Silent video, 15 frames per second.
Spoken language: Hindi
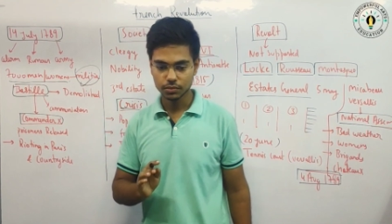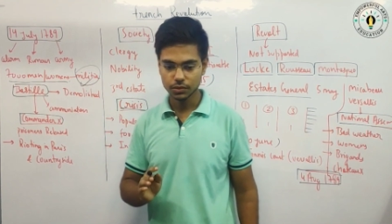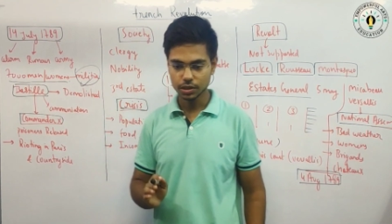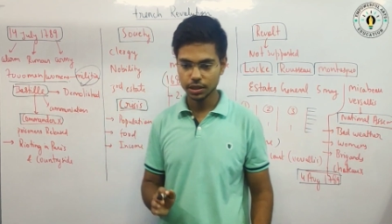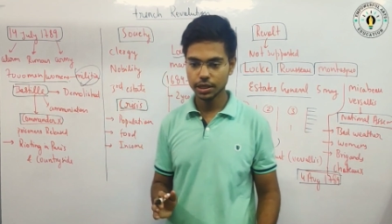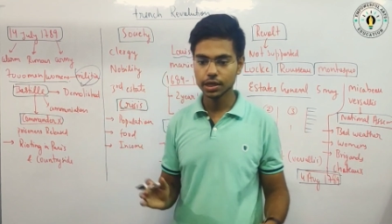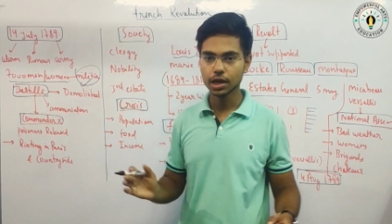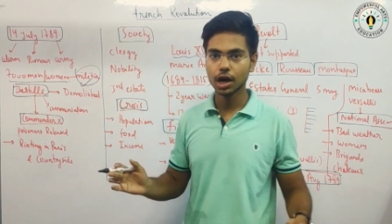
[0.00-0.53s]

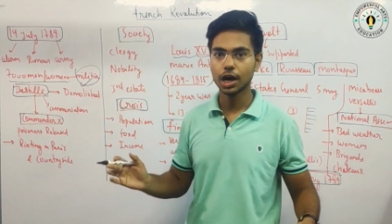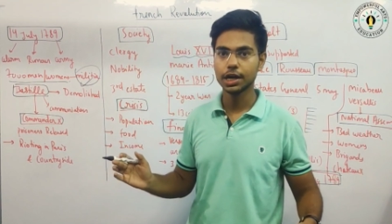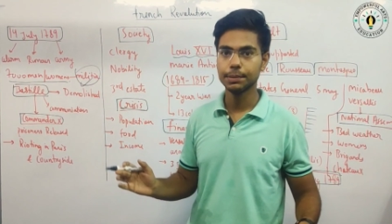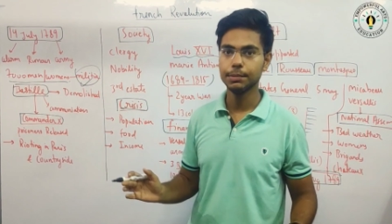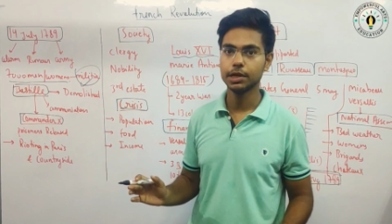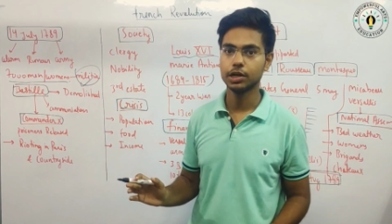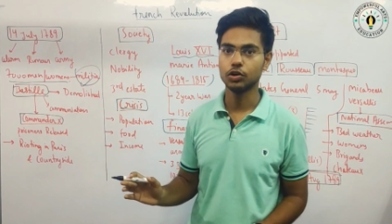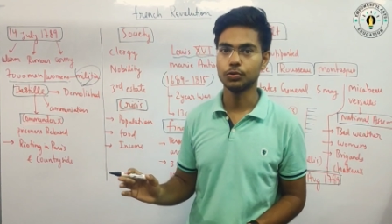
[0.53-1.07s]
एक आर्मी का
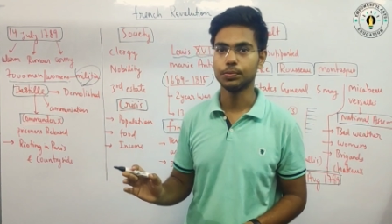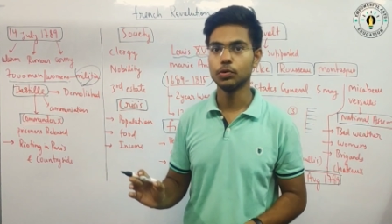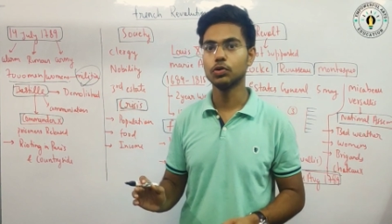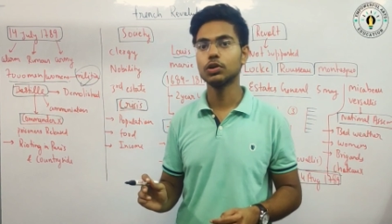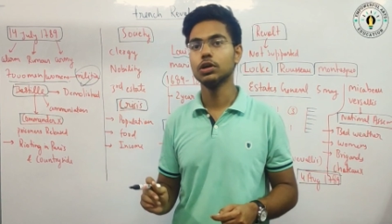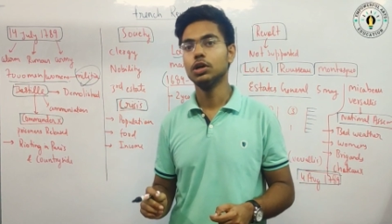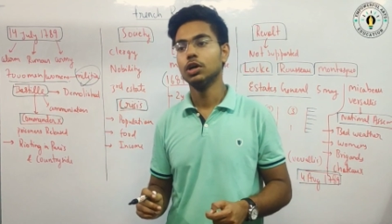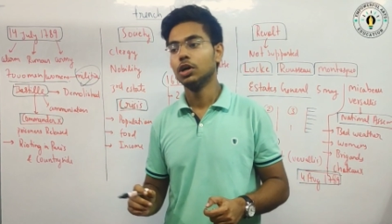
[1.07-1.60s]
रूप और
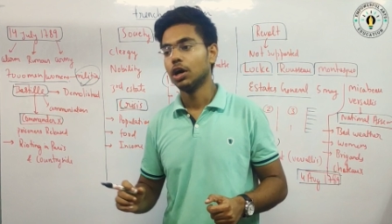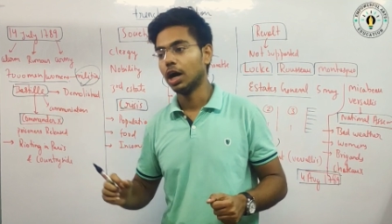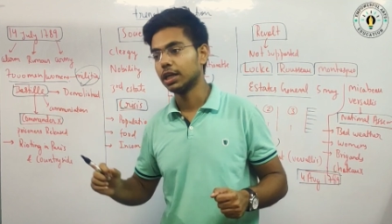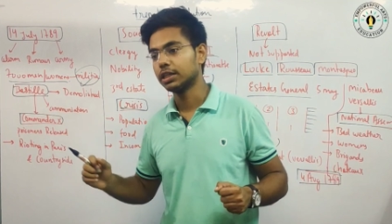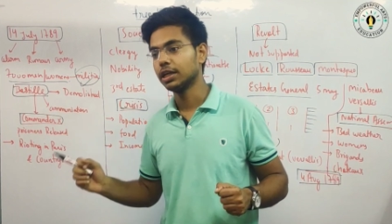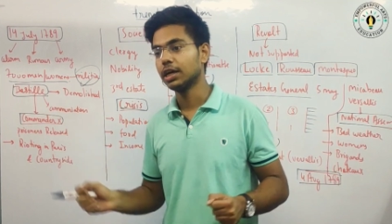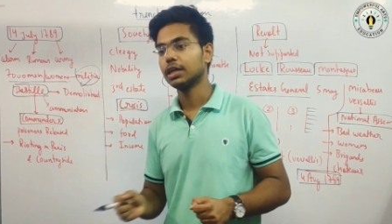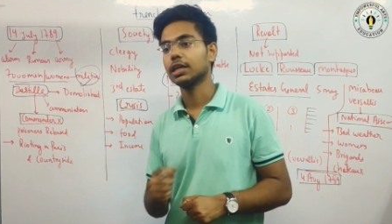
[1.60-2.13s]

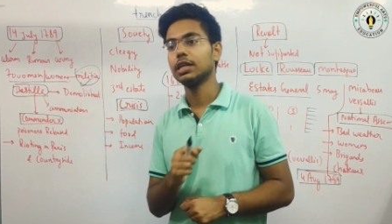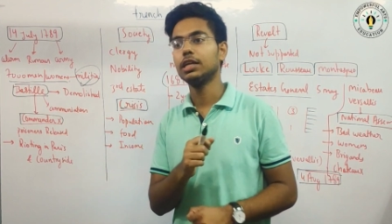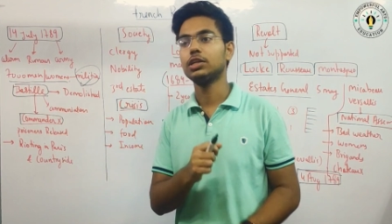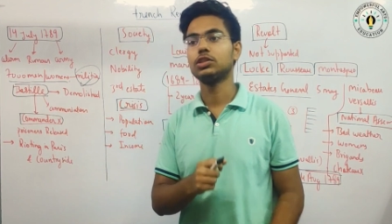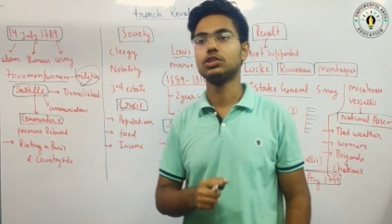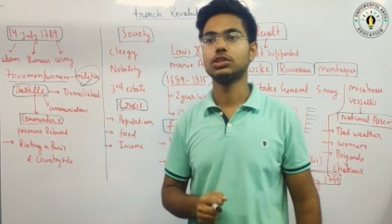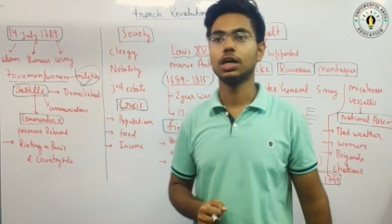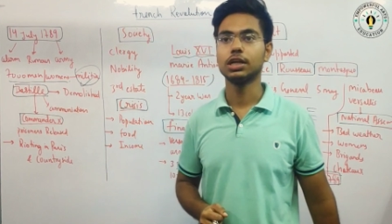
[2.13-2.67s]
हथियार के लिए
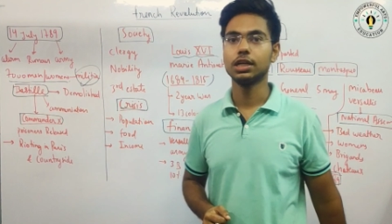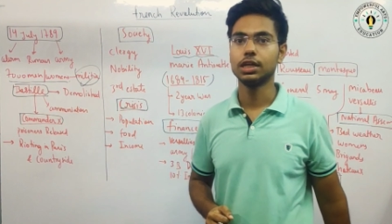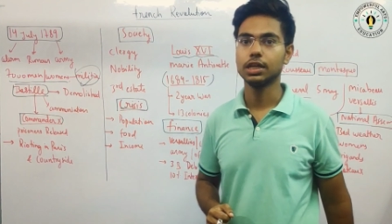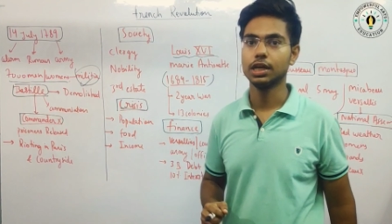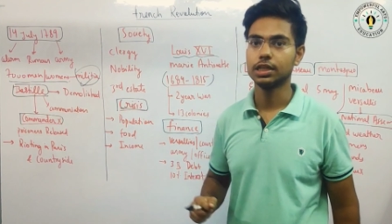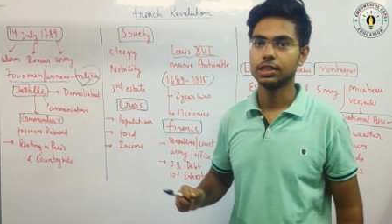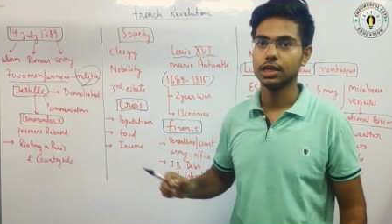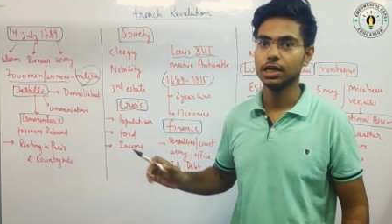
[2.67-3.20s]
जाने लगे
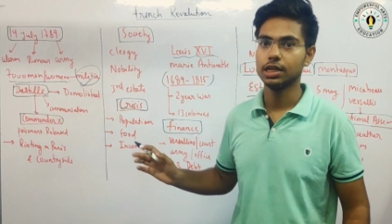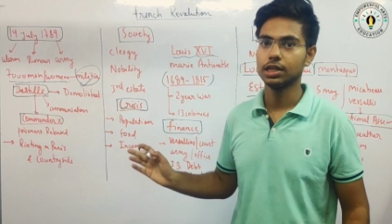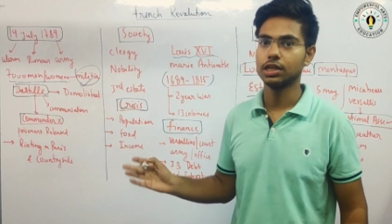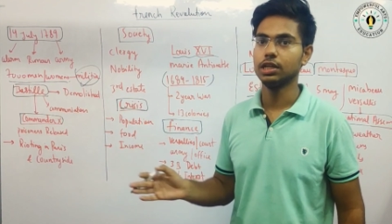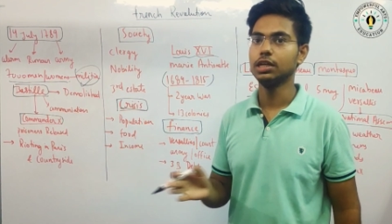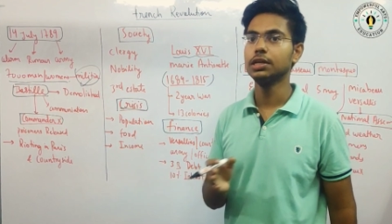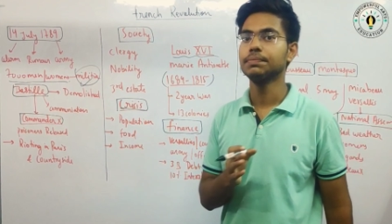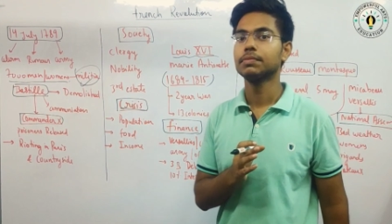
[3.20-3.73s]
हथियार के लिए
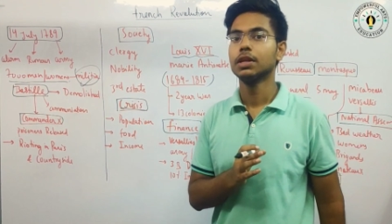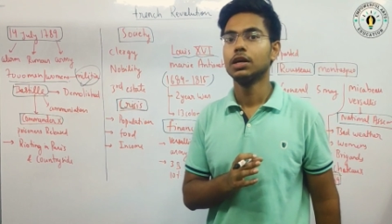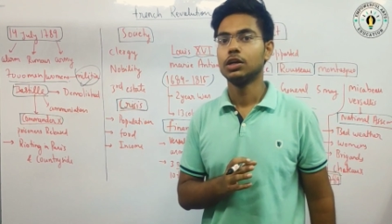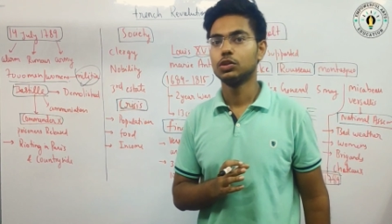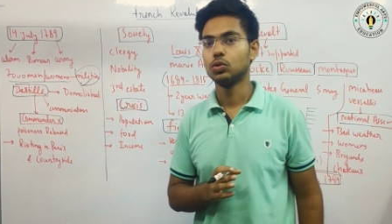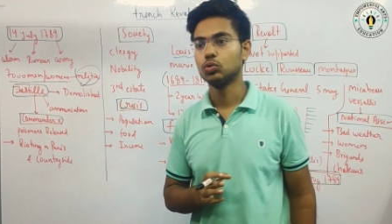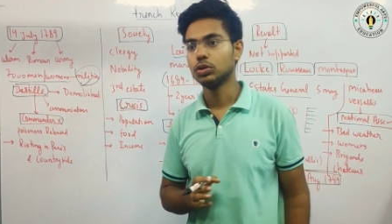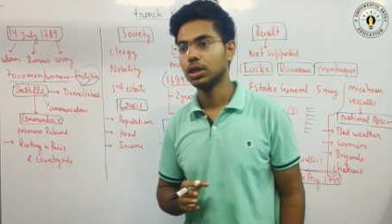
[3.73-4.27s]

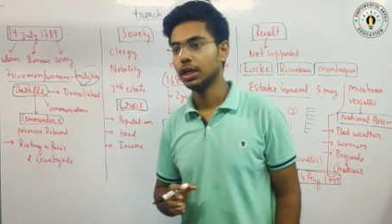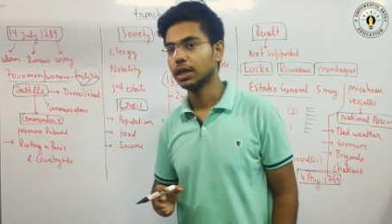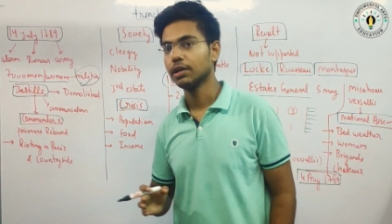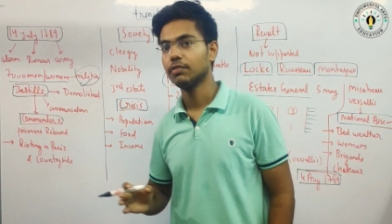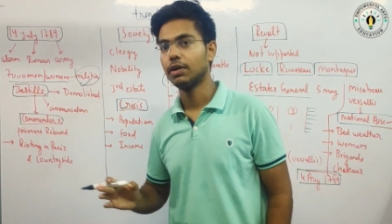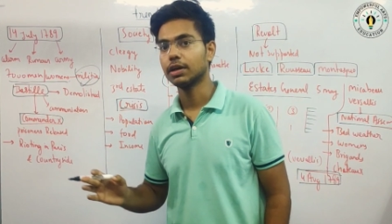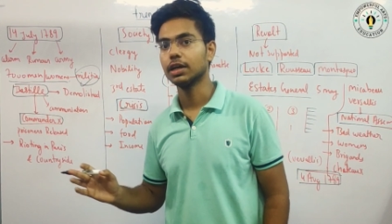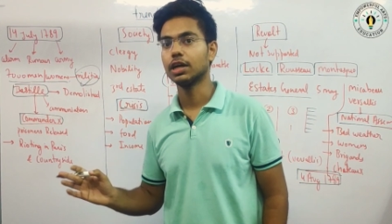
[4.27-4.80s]
ढूंढने लगे
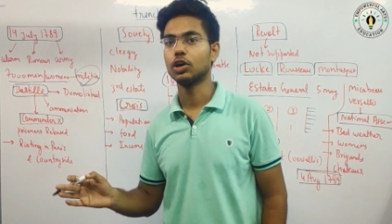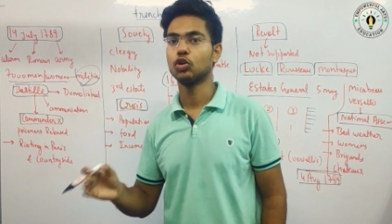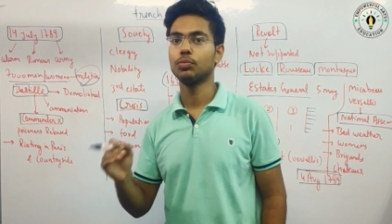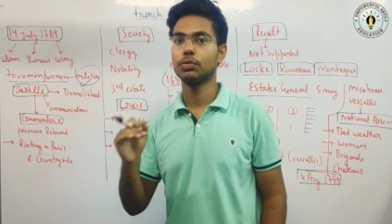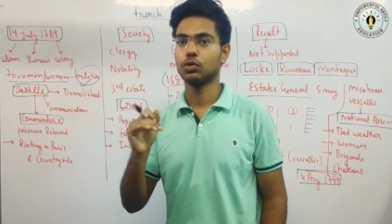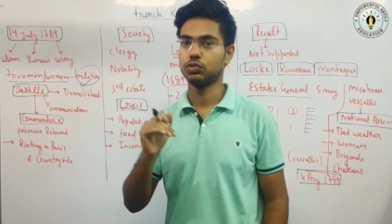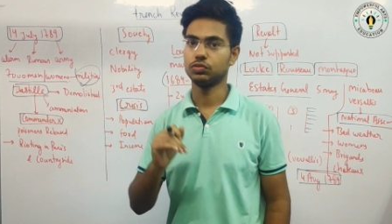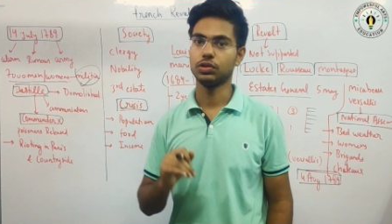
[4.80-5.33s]
के घरों में
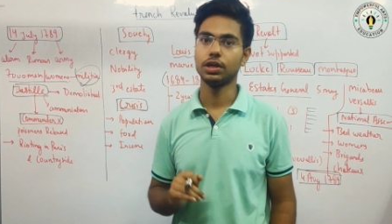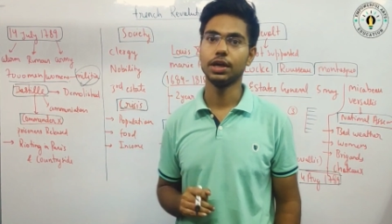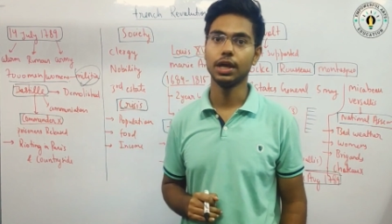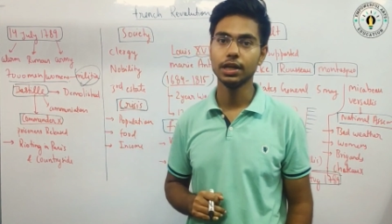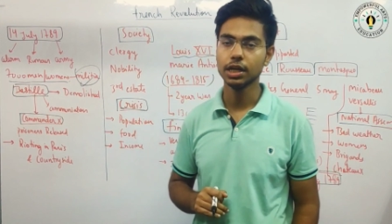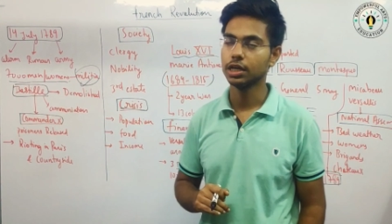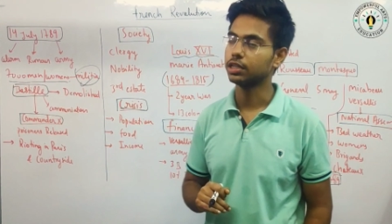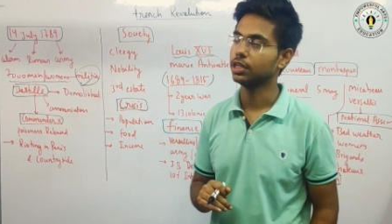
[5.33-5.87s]
घुस गए है ना
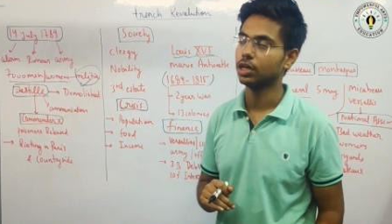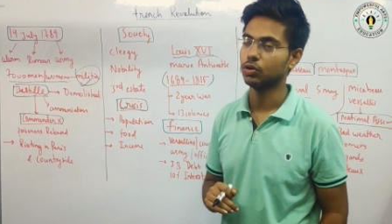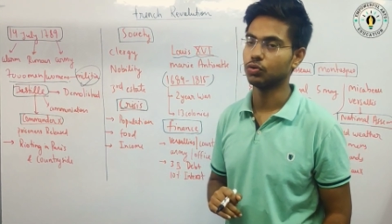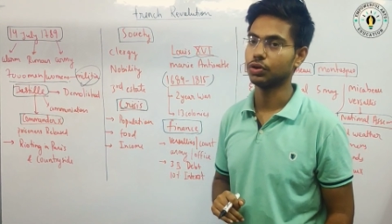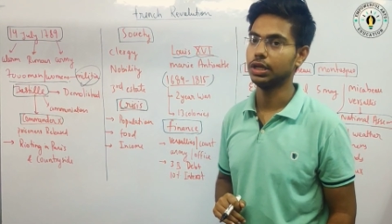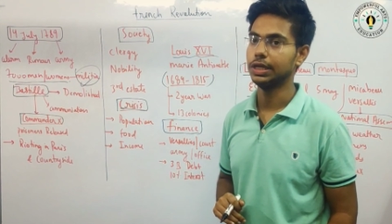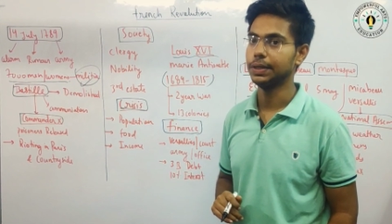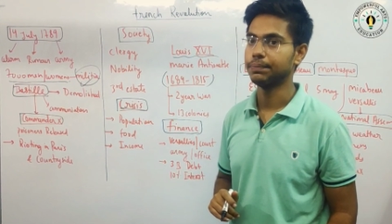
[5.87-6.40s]
हथियारों के
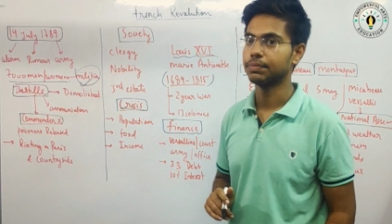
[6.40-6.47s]
लिए